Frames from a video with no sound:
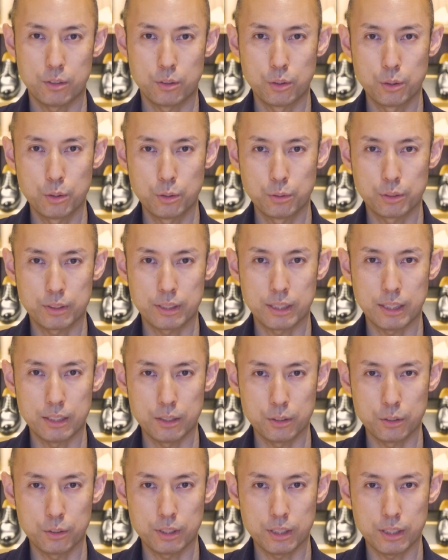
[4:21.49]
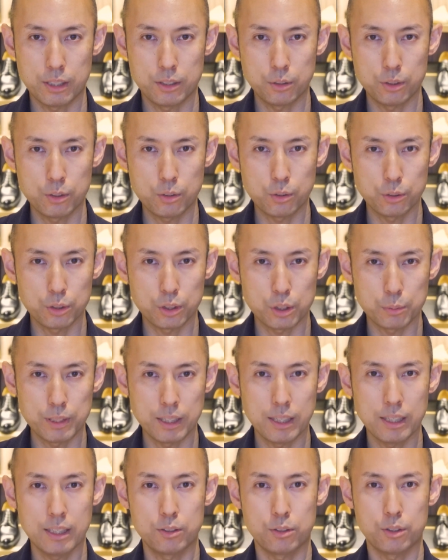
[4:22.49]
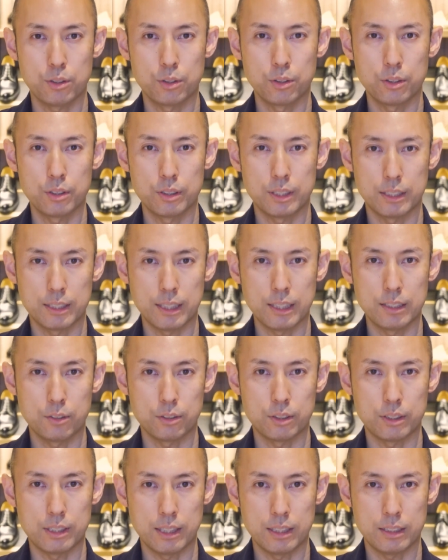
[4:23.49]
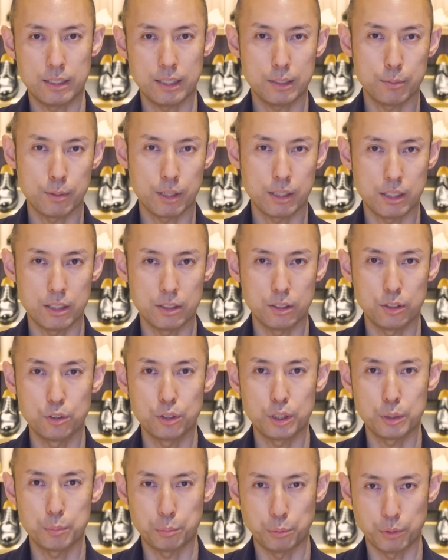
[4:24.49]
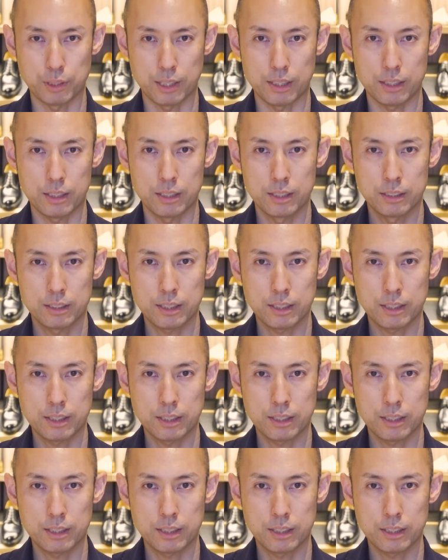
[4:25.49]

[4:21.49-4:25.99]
オンオフ兼用で非常に守備範囲の広いデザインとして親しまれている U-Tip が